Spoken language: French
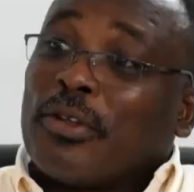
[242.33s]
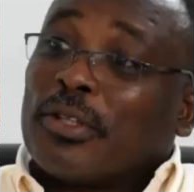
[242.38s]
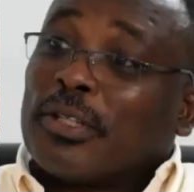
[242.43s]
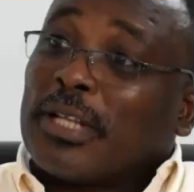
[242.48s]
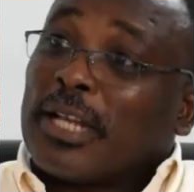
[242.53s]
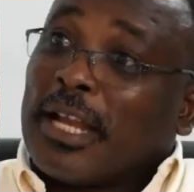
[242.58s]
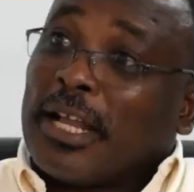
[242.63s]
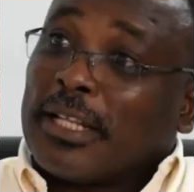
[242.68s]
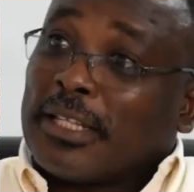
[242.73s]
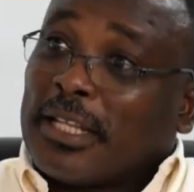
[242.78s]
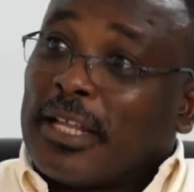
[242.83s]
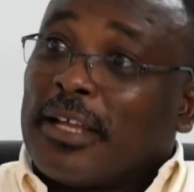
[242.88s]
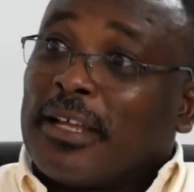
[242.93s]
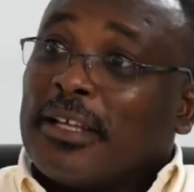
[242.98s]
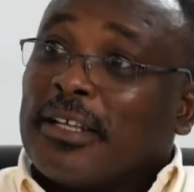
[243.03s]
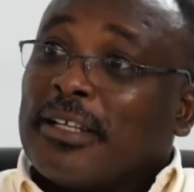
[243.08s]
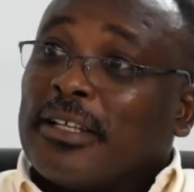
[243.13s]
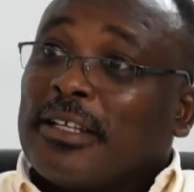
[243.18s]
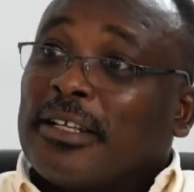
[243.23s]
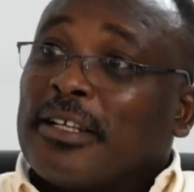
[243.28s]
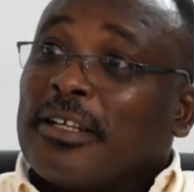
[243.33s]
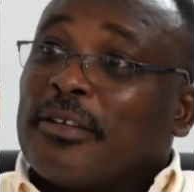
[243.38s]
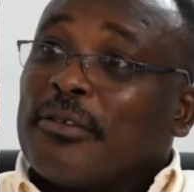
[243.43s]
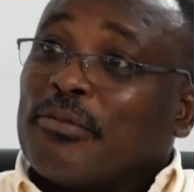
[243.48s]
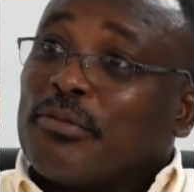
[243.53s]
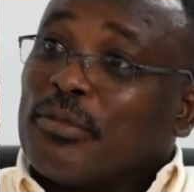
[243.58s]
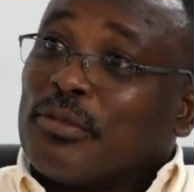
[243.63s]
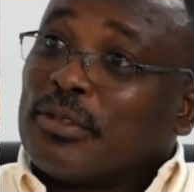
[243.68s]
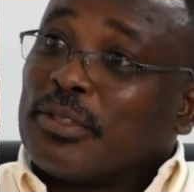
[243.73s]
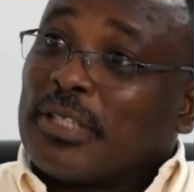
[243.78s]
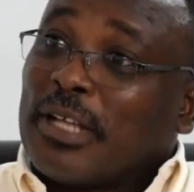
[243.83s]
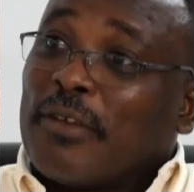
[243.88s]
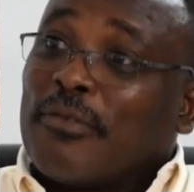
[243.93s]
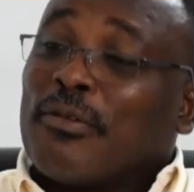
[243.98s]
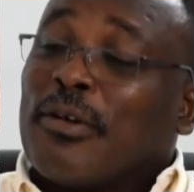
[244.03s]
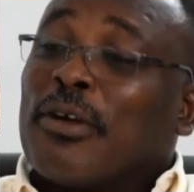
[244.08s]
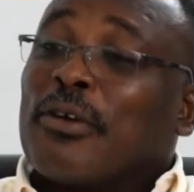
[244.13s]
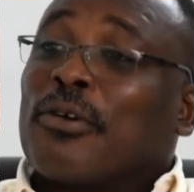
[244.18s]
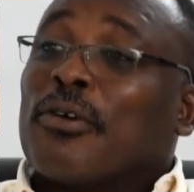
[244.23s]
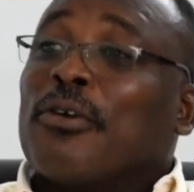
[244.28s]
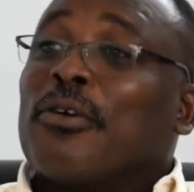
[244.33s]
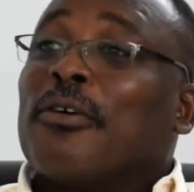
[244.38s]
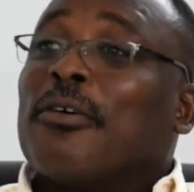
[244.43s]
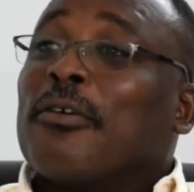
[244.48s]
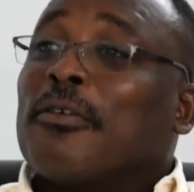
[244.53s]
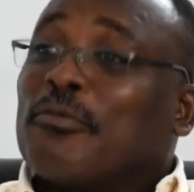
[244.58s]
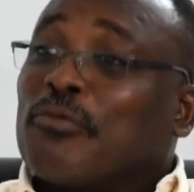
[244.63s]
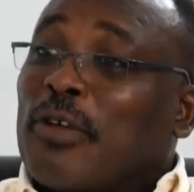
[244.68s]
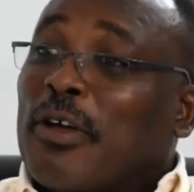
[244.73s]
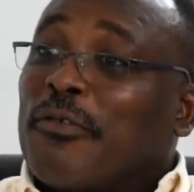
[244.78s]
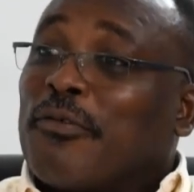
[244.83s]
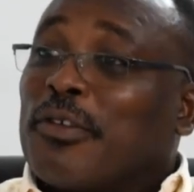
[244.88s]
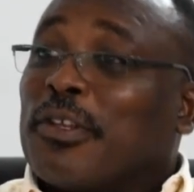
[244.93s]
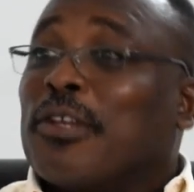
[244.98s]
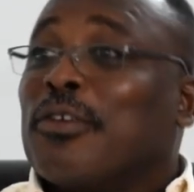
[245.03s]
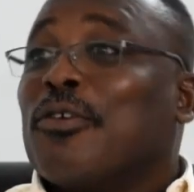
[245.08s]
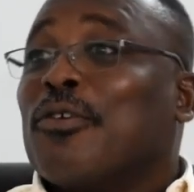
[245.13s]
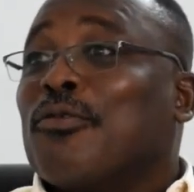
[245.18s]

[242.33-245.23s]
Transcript: le train à temps pour savoir qu'on doit finir